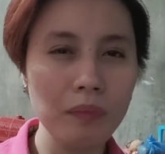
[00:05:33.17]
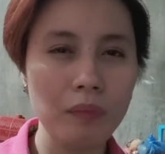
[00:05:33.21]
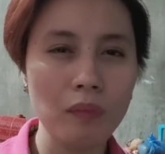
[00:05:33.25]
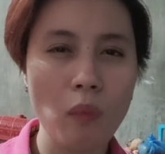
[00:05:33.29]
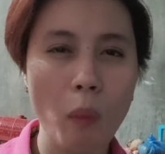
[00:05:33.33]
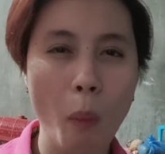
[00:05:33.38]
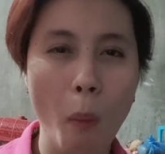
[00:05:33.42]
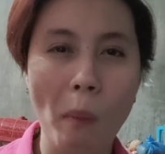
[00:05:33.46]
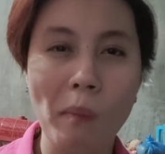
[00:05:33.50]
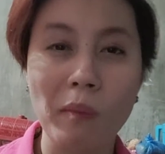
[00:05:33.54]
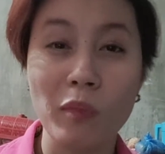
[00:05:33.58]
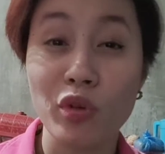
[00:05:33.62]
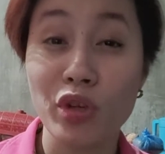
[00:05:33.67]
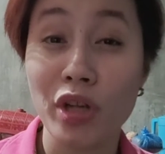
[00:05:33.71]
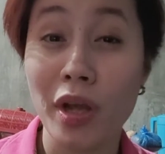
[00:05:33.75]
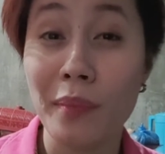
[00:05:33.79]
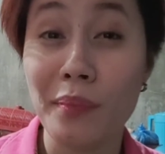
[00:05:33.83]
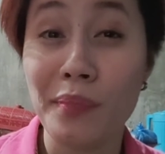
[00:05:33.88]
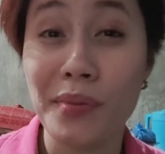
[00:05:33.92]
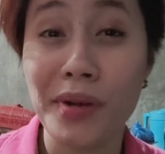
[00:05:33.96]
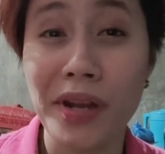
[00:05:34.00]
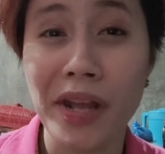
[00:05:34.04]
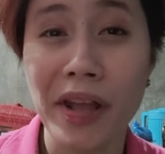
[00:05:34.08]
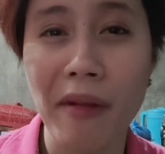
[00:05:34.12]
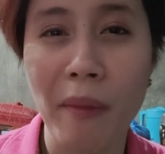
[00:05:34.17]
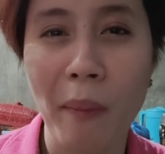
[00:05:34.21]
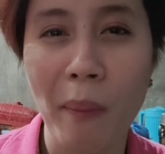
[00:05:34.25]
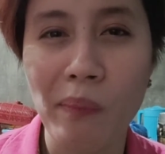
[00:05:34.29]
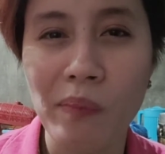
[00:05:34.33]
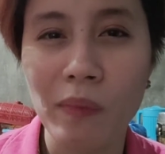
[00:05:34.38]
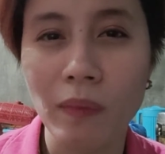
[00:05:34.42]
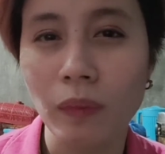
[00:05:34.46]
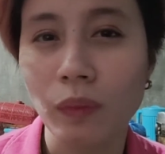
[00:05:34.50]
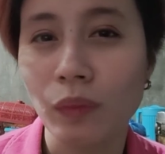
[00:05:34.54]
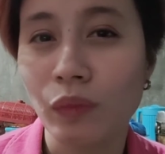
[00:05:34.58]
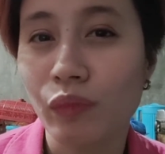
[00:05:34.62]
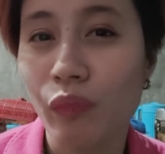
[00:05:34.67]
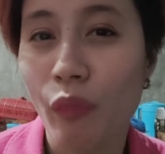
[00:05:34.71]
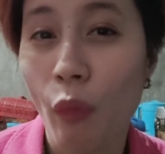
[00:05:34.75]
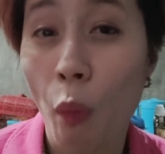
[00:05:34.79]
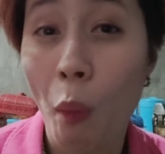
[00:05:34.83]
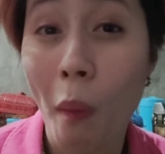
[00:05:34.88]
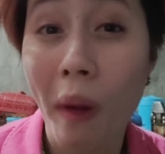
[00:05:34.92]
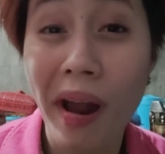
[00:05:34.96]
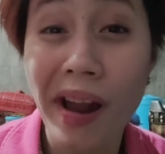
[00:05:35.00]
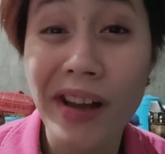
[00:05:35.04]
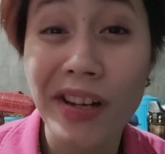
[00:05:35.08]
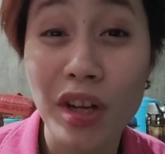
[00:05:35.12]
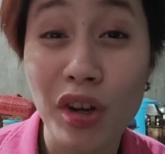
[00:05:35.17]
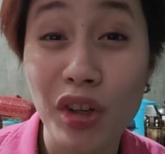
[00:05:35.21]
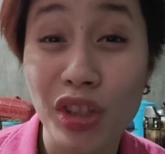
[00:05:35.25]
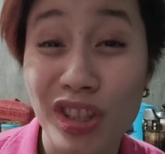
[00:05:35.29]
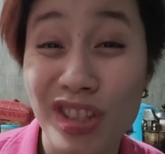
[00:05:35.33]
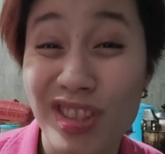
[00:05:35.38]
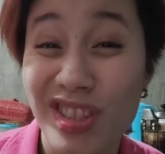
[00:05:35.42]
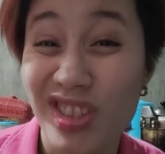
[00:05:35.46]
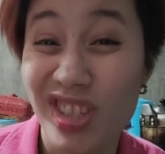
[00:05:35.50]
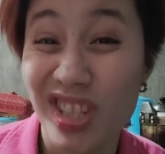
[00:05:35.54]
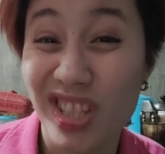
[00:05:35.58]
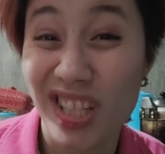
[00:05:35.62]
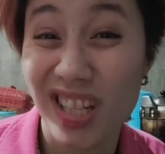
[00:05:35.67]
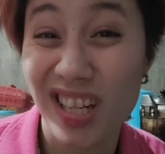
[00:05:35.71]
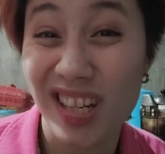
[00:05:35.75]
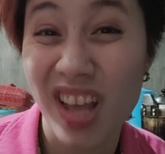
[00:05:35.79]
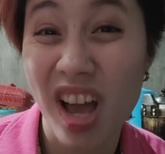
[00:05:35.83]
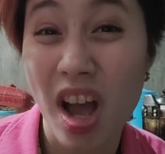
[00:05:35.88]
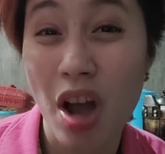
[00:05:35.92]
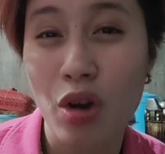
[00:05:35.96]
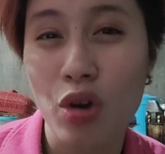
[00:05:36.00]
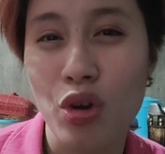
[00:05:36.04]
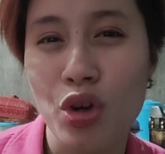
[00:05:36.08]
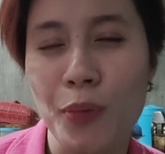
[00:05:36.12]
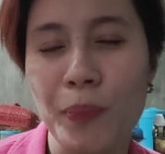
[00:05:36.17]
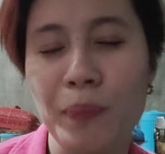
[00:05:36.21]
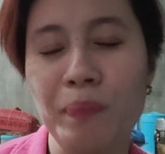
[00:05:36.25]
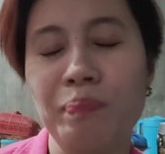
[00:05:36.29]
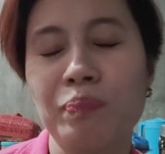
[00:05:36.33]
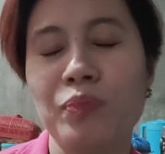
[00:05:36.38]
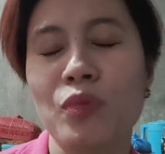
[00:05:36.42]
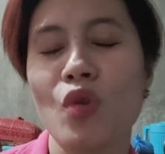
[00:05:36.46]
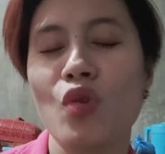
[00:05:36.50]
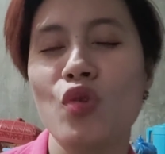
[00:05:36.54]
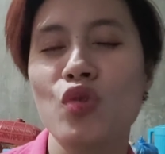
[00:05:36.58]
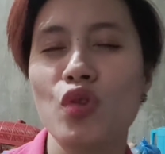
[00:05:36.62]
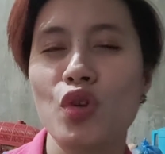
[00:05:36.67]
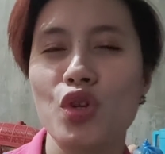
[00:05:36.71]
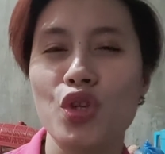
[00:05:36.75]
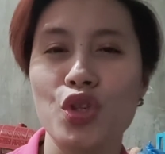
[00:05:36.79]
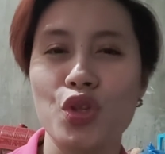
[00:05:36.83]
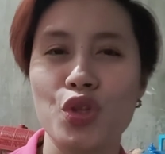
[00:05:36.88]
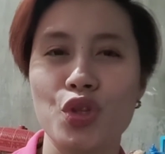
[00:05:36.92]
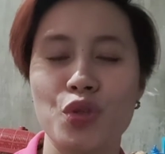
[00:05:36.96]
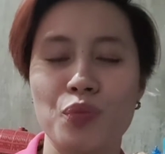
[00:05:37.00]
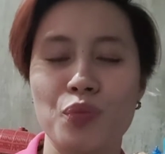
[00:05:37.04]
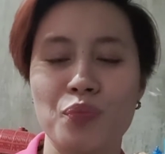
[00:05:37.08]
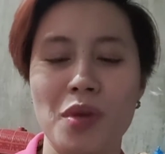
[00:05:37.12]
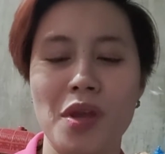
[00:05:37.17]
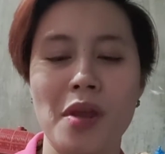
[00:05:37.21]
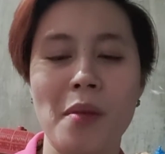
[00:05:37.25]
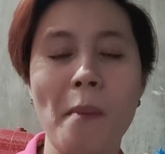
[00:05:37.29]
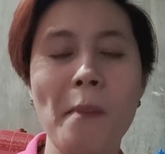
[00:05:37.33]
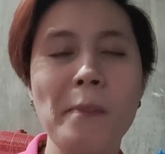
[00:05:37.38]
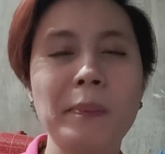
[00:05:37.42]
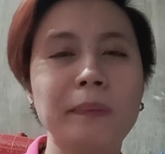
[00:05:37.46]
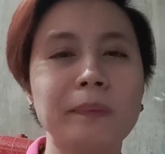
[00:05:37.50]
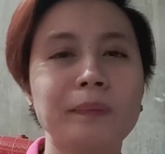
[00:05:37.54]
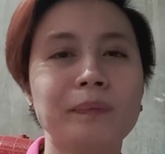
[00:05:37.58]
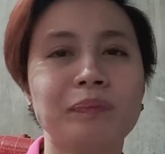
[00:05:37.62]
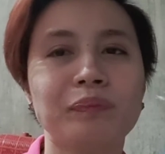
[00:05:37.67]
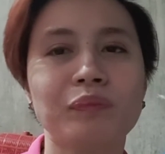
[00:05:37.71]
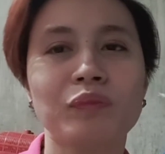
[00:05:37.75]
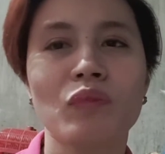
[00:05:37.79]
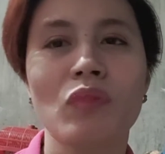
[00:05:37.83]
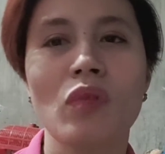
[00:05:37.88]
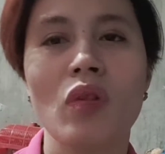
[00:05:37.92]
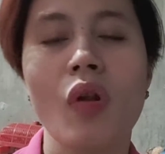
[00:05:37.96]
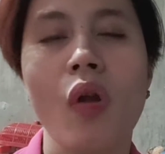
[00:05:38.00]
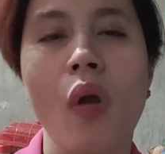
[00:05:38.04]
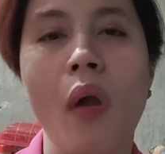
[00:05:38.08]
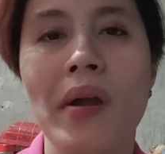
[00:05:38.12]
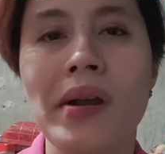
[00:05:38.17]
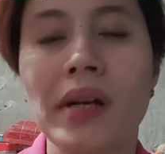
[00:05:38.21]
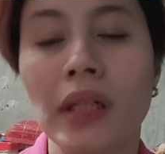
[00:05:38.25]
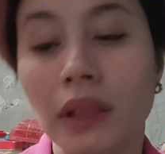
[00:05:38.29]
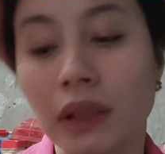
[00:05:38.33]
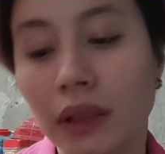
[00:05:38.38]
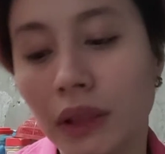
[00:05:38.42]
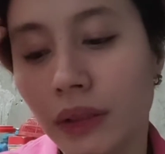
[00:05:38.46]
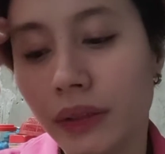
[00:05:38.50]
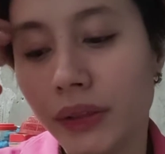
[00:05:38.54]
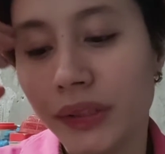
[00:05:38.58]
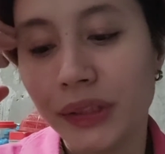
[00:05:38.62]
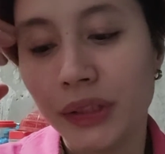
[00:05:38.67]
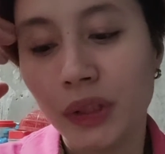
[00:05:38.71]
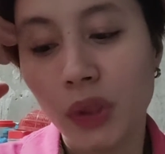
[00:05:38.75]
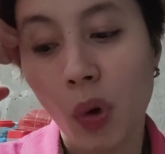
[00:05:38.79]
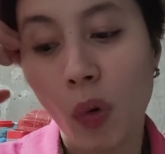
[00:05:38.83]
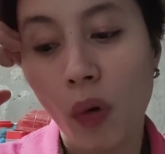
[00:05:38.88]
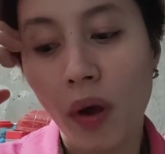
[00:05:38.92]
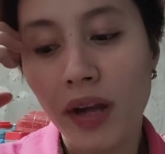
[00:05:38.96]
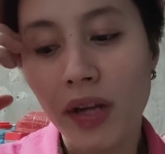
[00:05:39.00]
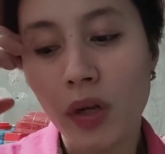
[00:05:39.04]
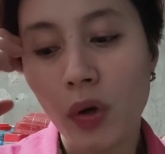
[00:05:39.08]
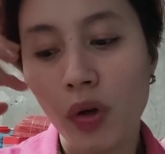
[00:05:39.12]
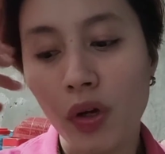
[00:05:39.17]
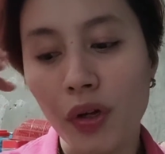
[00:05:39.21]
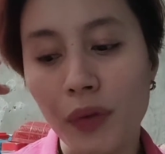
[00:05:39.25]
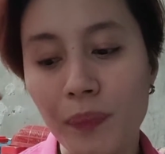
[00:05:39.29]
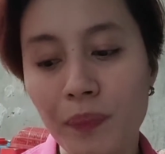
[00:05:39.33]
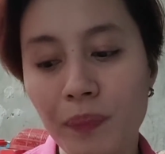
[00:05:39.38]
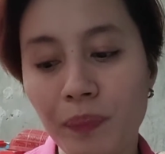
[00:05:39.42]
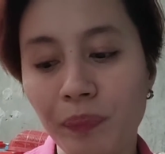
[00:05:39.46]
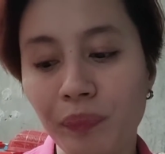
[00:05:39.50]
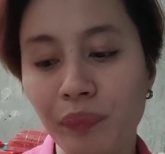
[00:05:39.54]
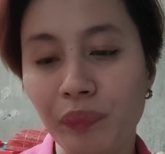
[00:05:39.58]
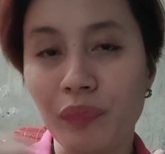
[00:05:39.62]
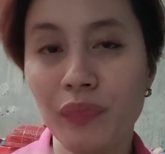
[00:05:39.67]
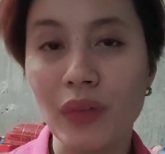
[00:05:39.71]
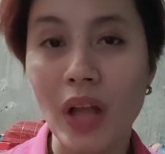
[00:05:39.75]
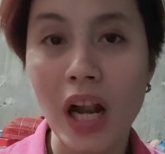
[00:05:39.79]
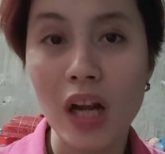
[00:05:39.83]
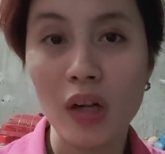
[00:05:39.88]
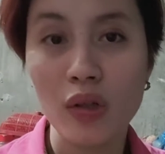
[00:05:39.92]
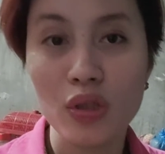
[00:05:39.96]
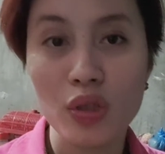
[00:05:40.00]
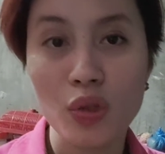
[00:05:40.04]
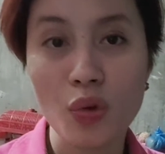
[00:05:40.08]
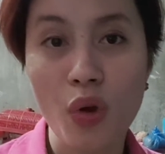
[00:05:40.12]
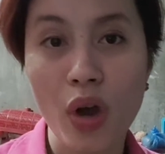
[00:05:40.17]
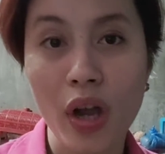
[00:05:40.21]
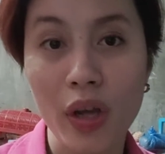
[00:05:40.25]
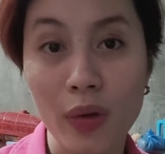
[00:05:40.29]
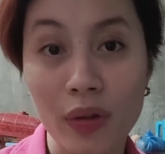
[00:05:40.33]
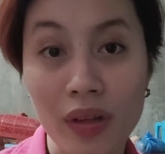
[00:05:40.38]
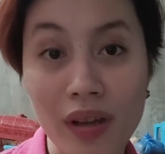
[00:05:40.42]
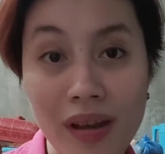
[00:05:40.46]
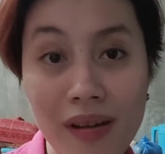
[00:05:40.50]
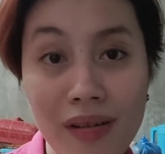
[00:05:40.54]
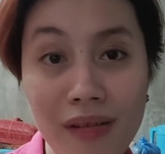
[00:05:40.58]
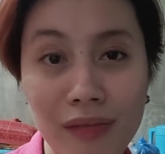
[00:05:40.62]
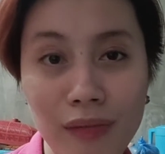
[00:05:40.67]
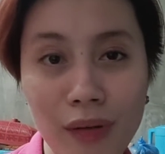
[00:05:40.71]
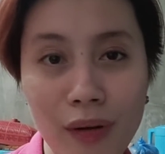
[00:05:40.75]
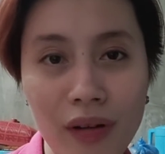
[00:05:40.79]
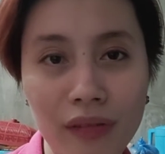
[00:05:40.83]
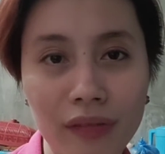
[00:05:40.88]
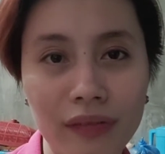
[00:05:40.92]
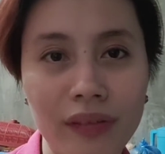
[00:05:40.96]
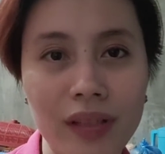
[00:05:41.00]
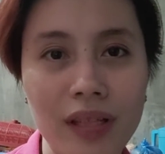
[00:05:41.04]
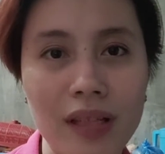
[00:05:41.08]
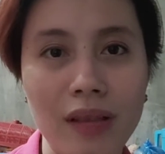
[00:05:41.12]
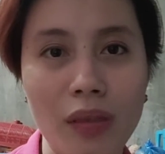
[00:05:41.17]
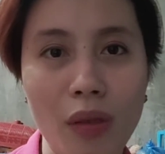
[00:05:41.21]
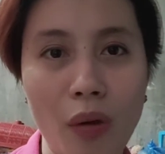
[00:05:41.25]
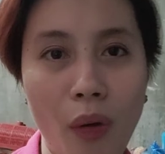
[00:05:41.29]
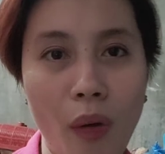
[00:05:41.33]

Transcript: syempre, makain ako tapos nagsasalita ako. So, excuse me. So, ngayon, dahil gusto ko kayong i-involve dito,